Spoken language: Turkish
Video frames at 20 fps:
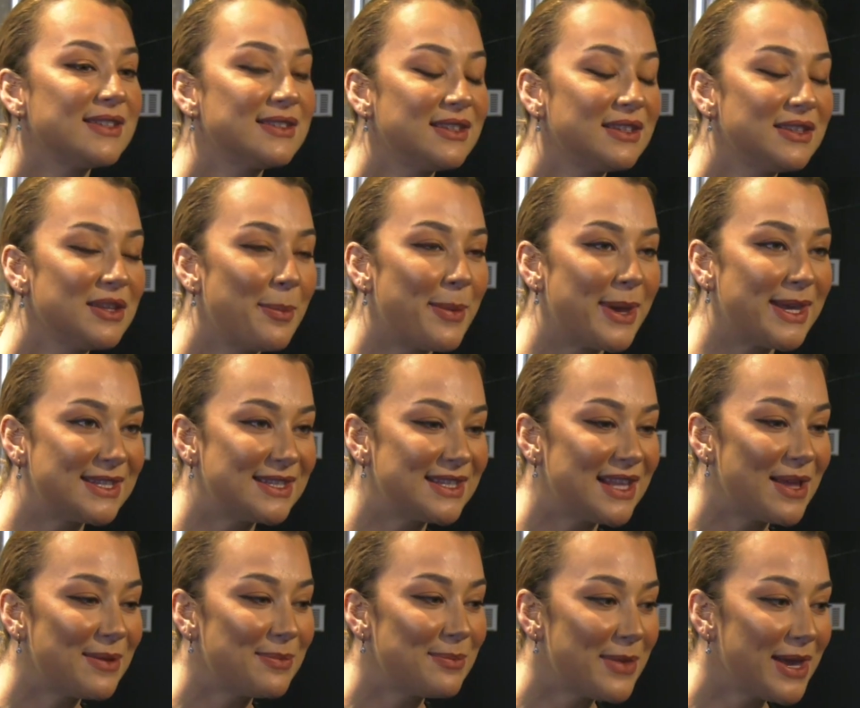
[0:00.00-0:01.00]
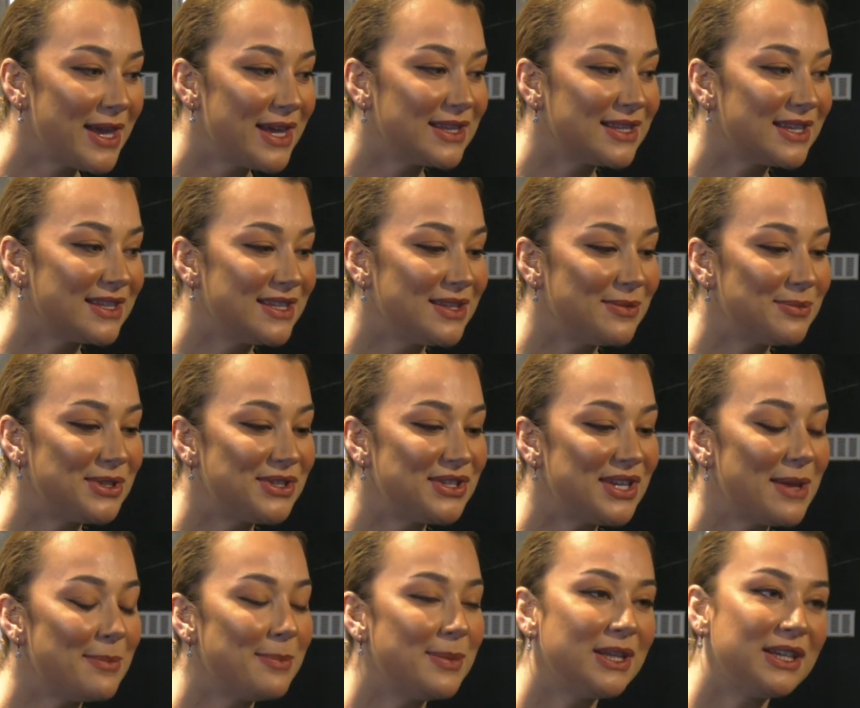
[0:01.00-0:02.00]
Aslında beslenme
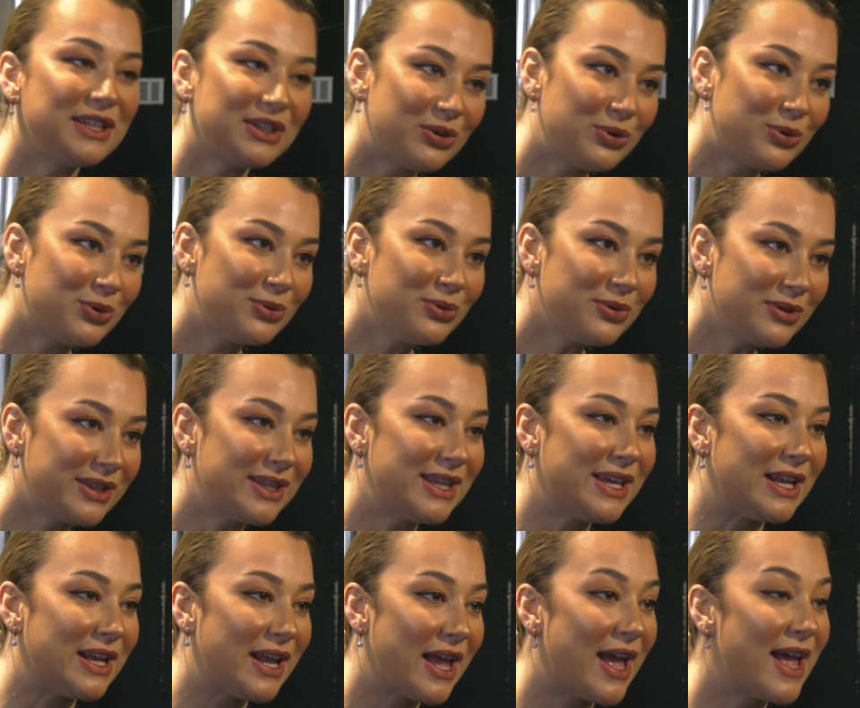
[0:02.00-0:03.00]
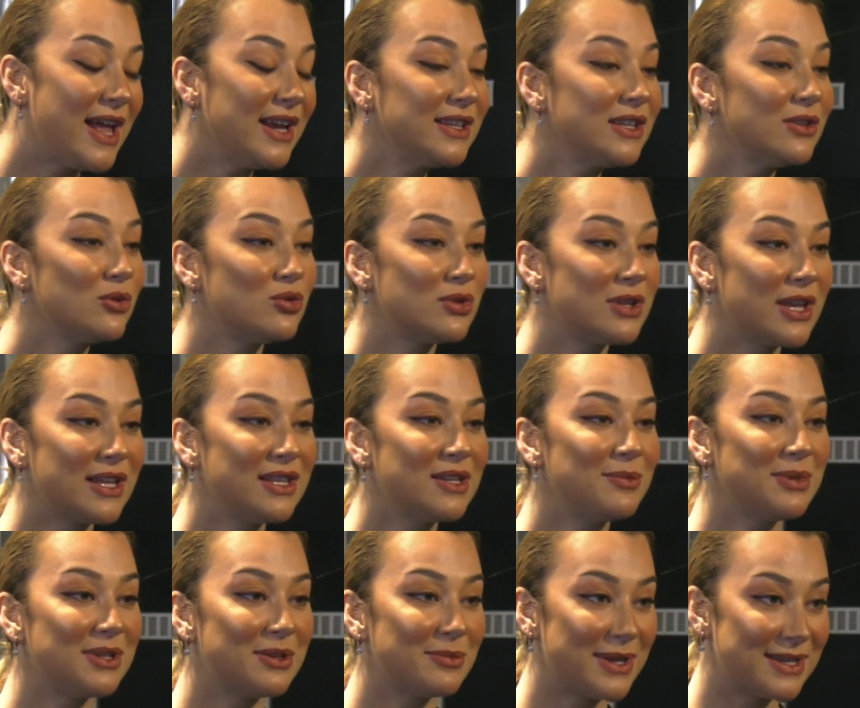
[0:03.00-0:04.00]
dediğimiz şey 1-2 günlük değil. Eğer ki
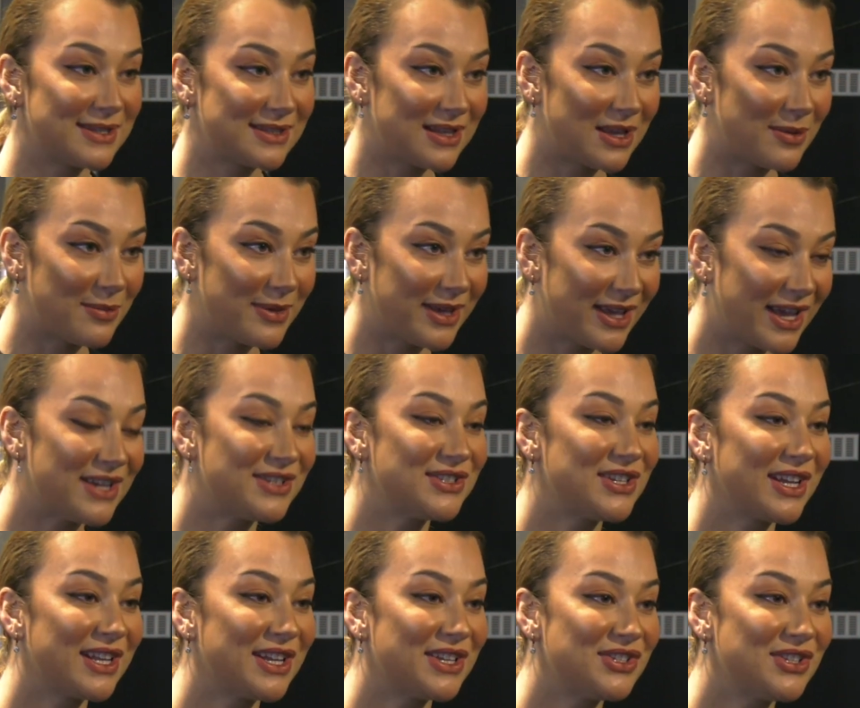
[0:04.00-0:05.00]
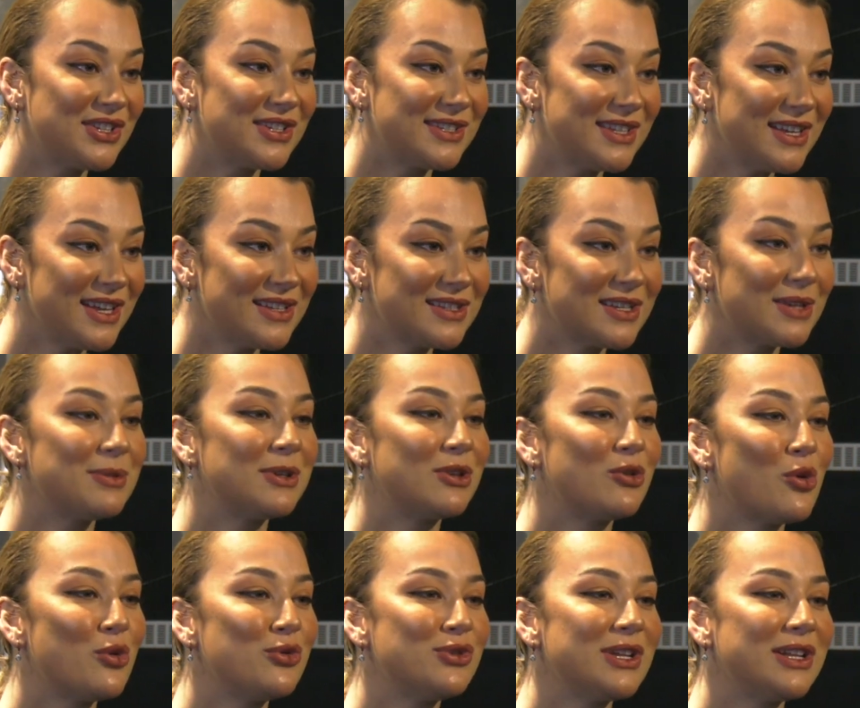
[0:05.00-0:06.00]
düzenli bir beslenme gerçekleşirse tabii
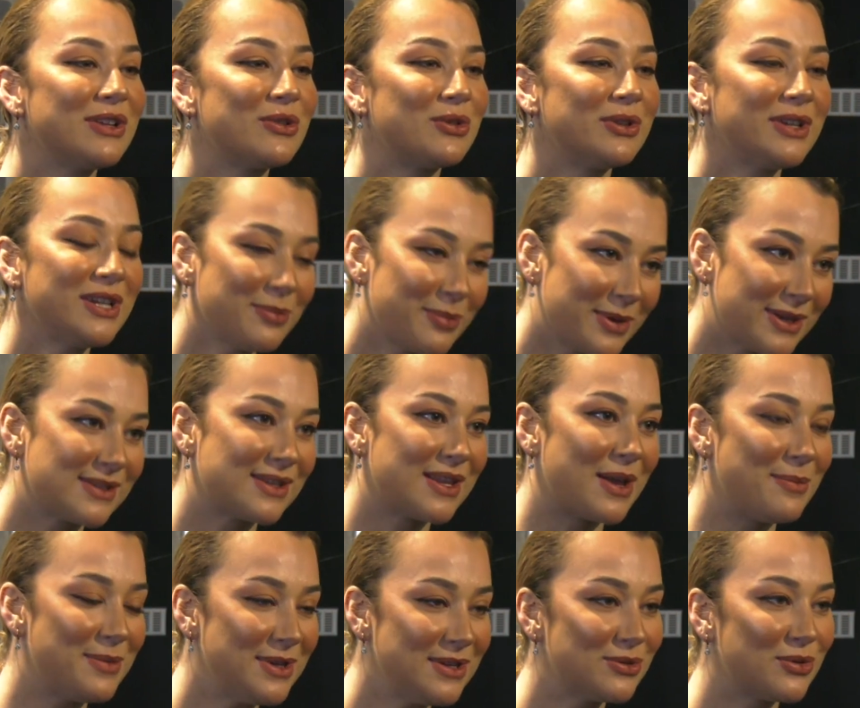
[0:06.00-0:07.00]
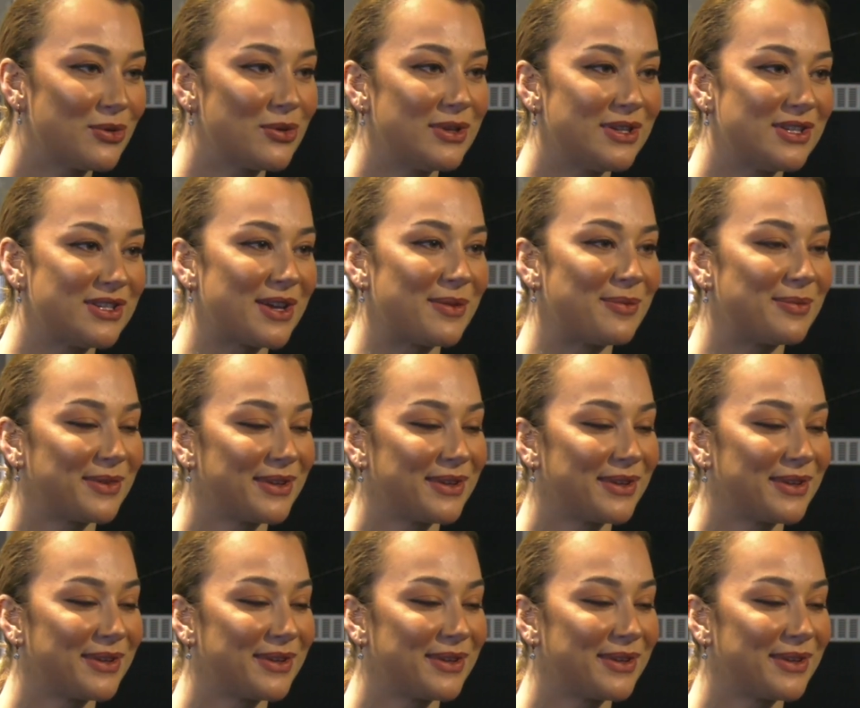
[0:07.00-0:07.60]
ki öncelik olarak beslenmeyi söyleyeceğim.